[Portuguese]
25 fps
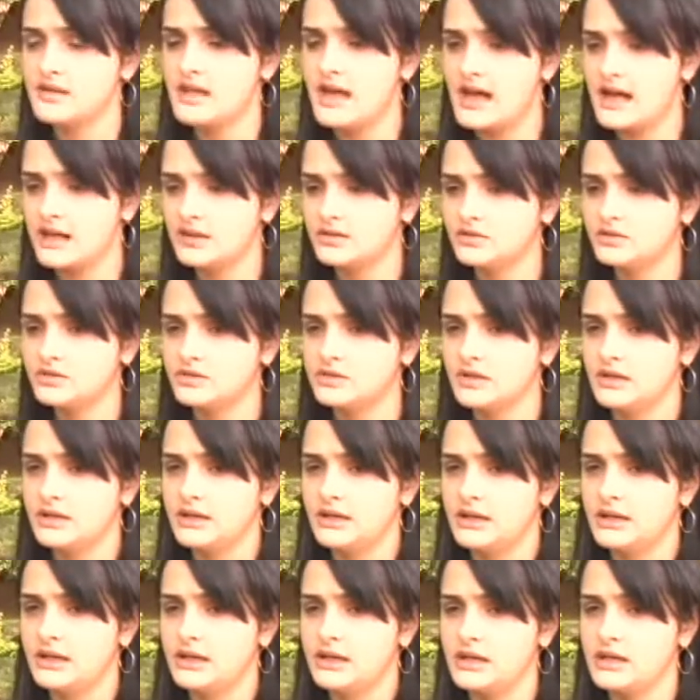dados
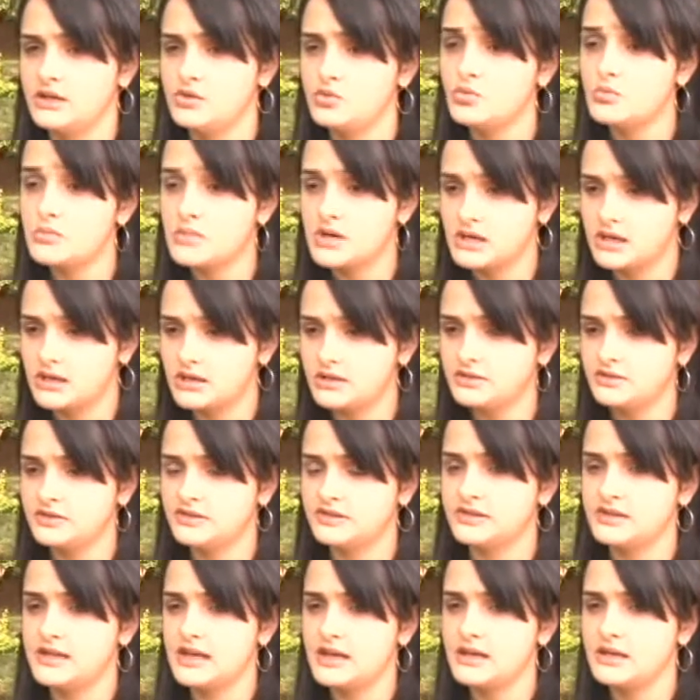é, em
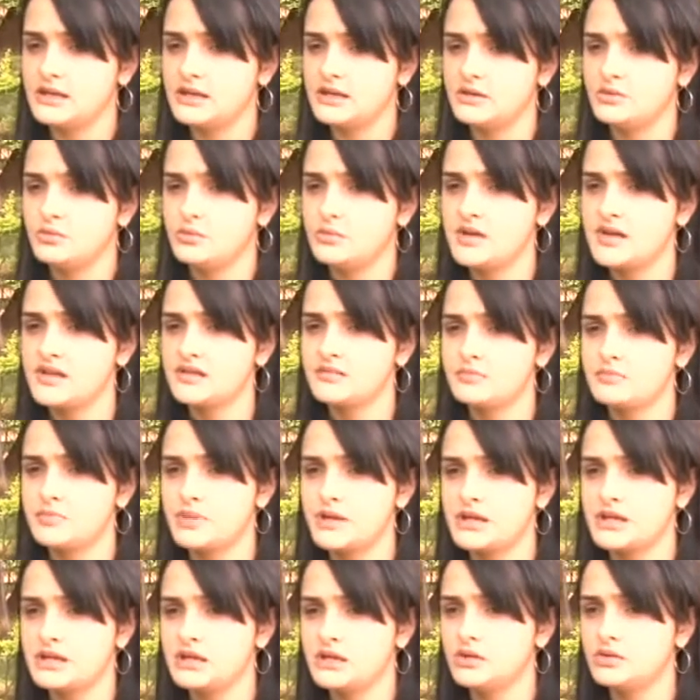humanos, né, que no mesmo
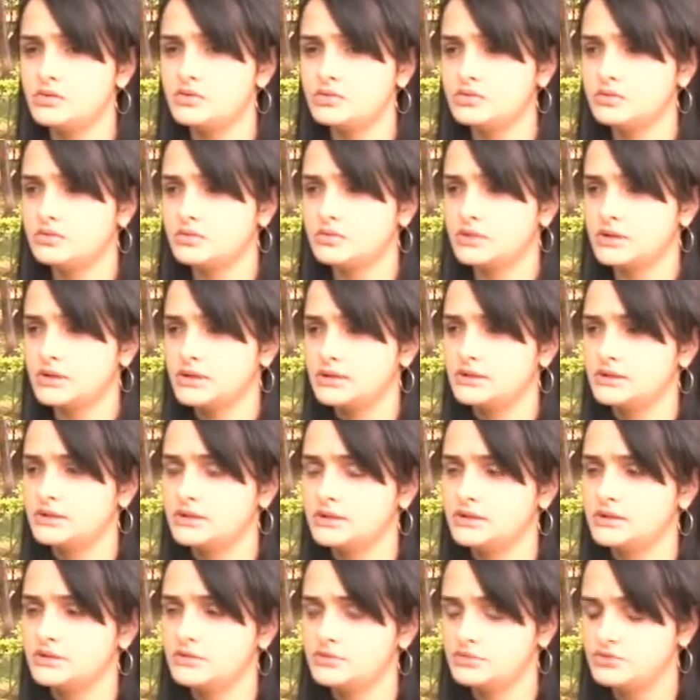período,
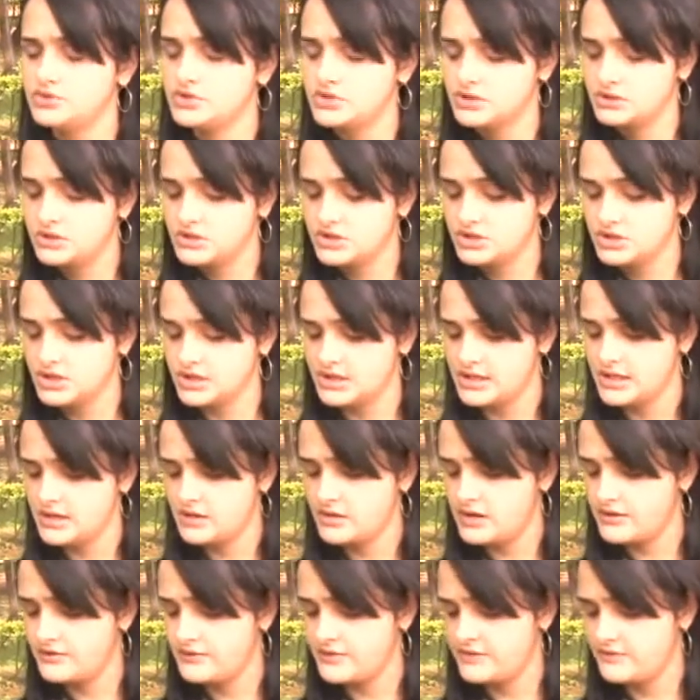uh, uh, no, de
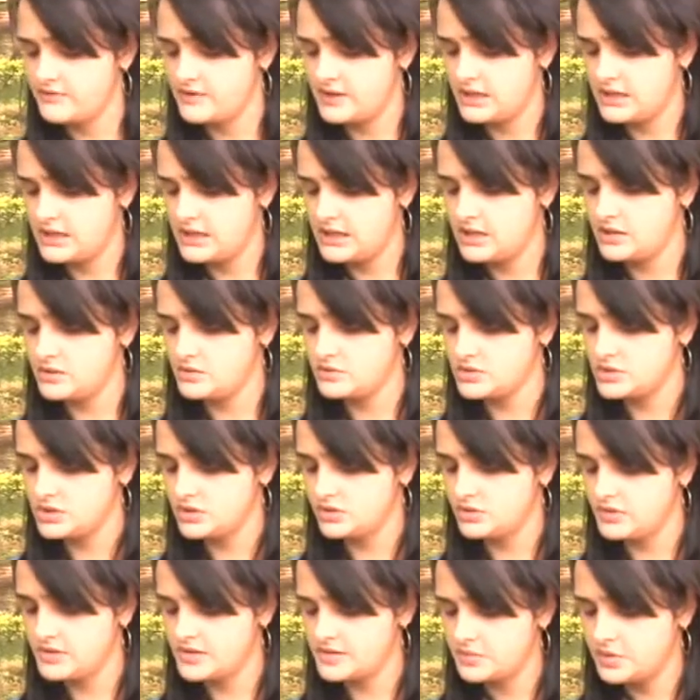janeiro a fevereiro de
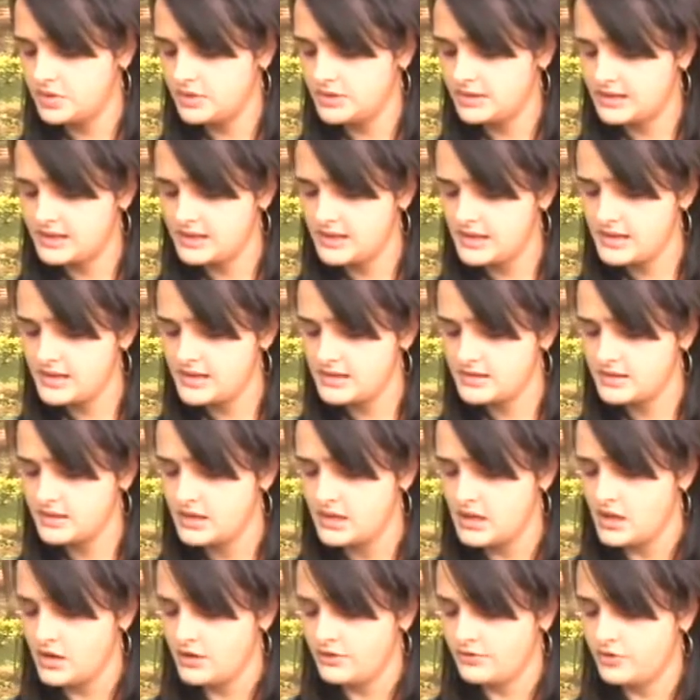2013,
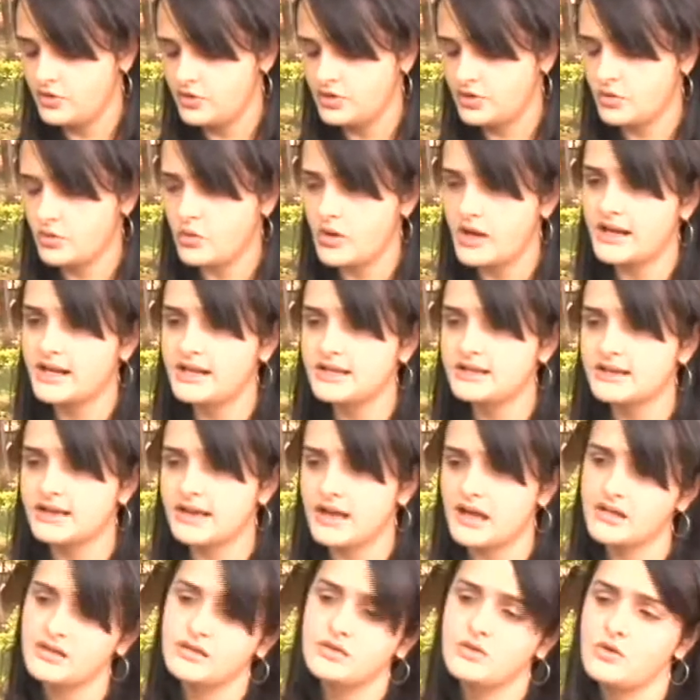foram 40
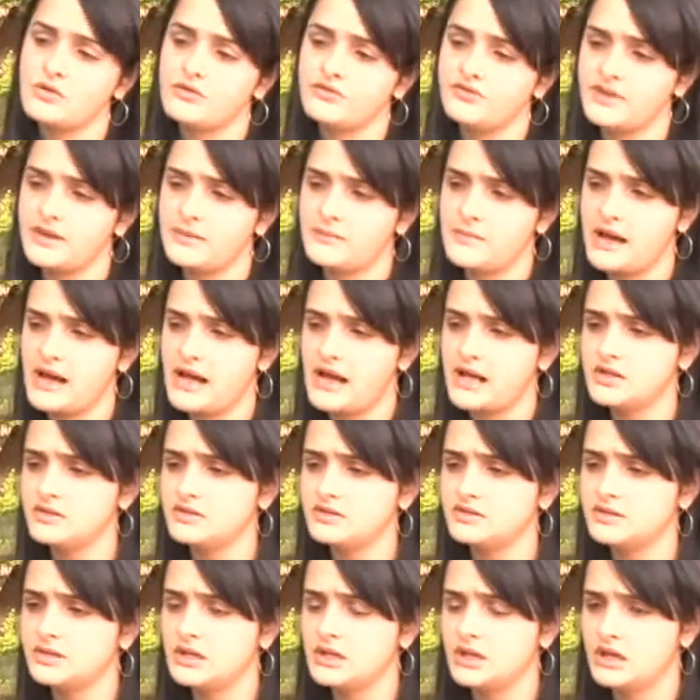casos
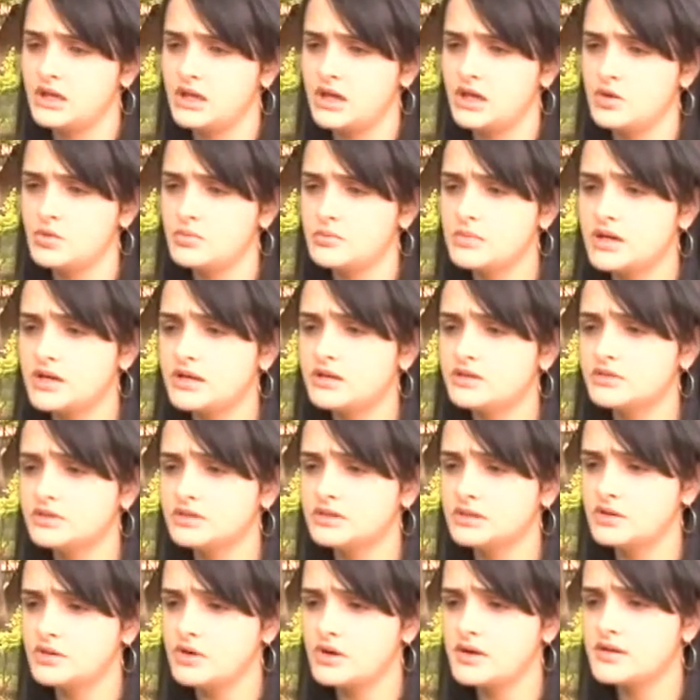confirmados em humanos
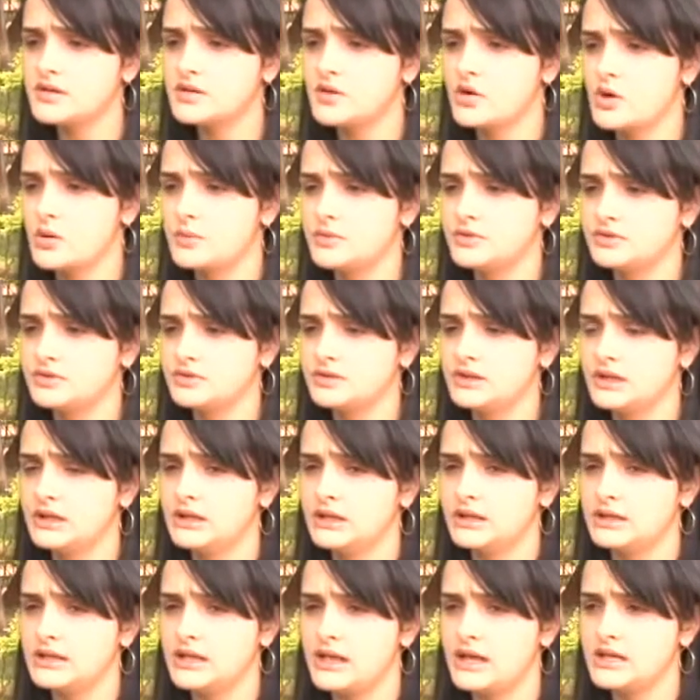e dois óbitos.
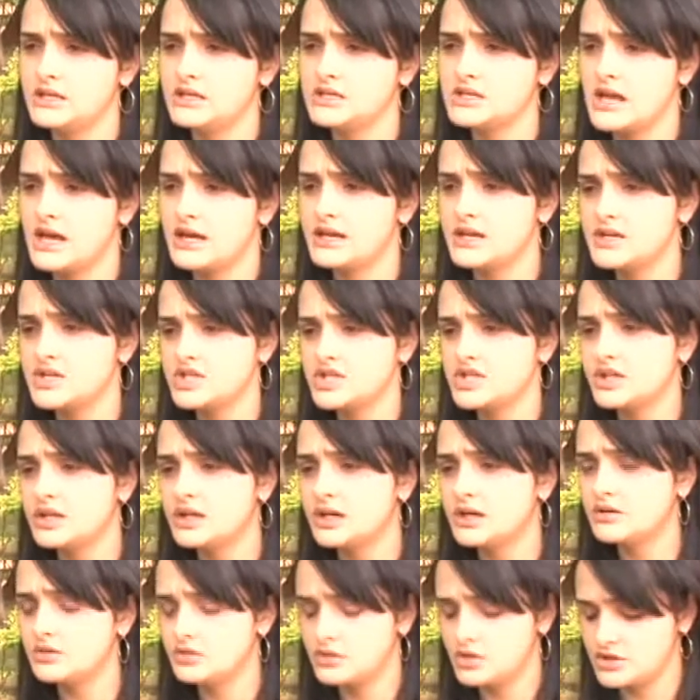Né, e já neste
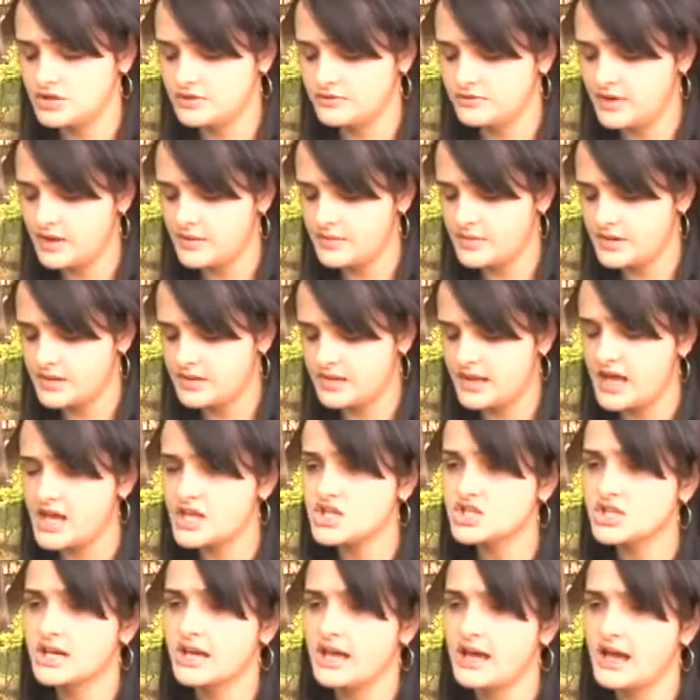ano nós tivemos
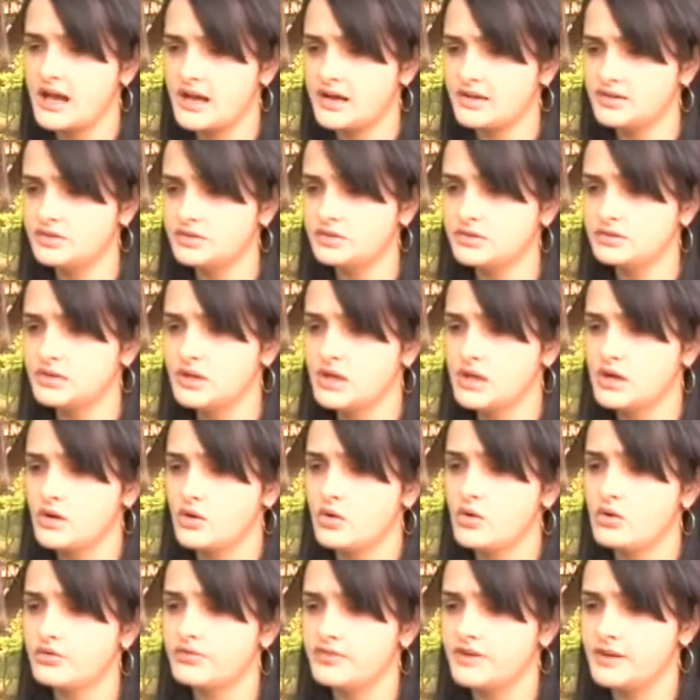sete casos
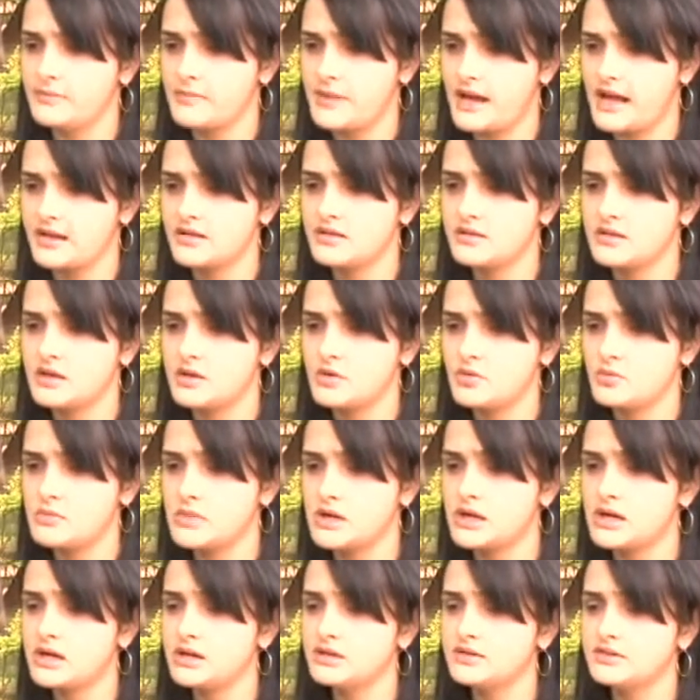confirmados em
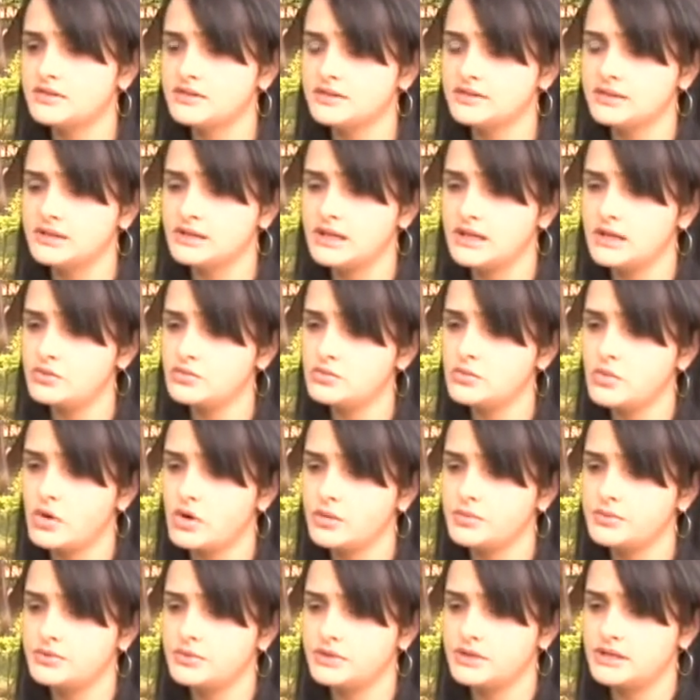humanos e nenhum
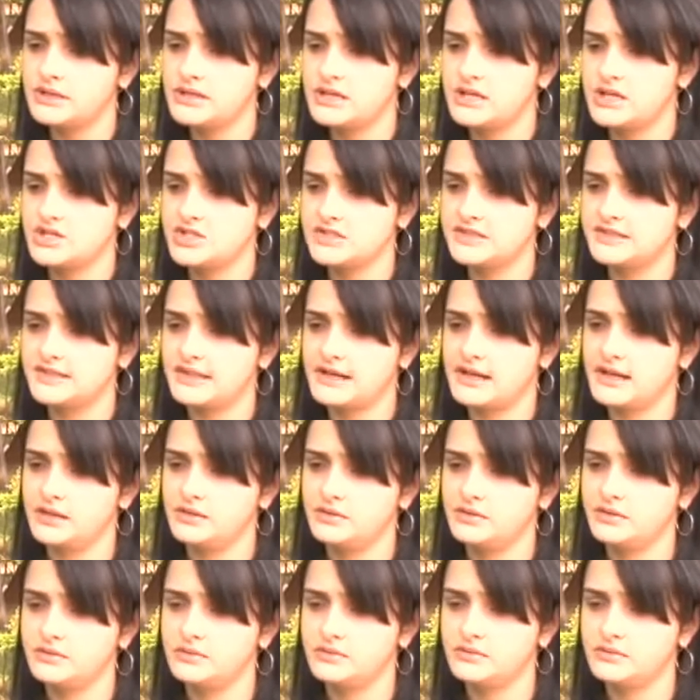óbito ainda registrado.